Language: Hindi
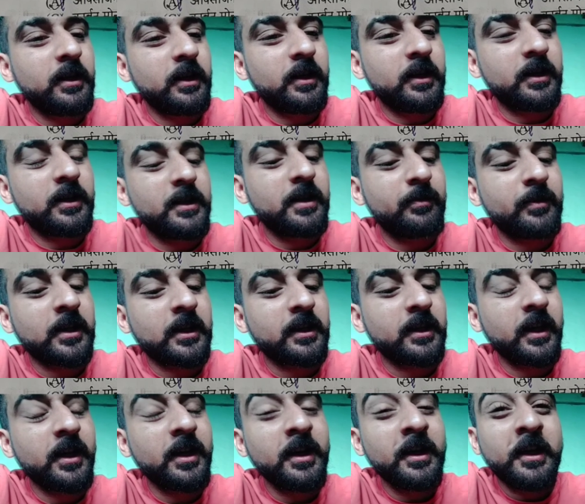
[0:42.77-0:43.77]
हर्ट डे मनाते
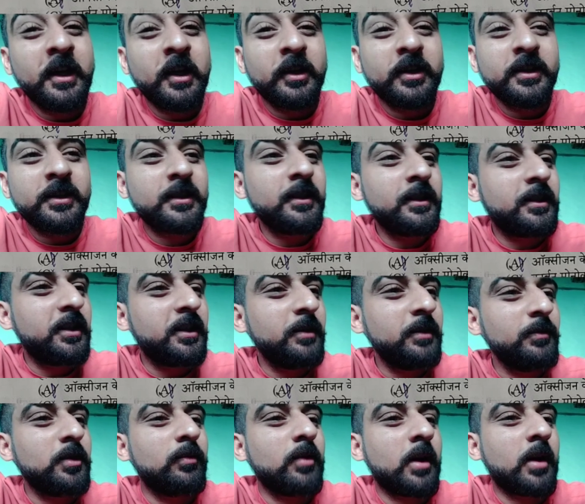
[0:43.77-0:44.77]
हैं इसकी थीम
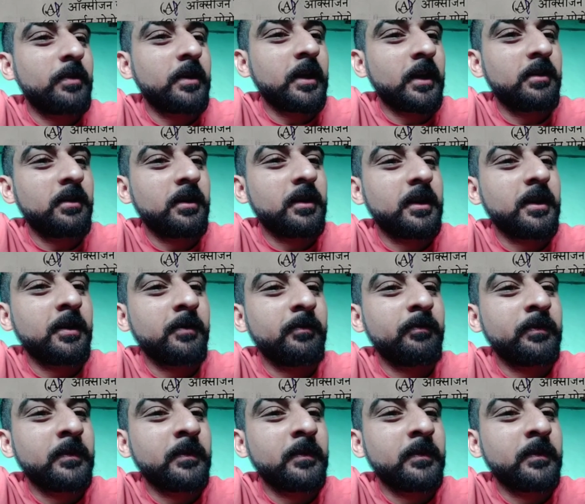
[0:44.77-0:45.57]
जो वो आपने याद रखनी है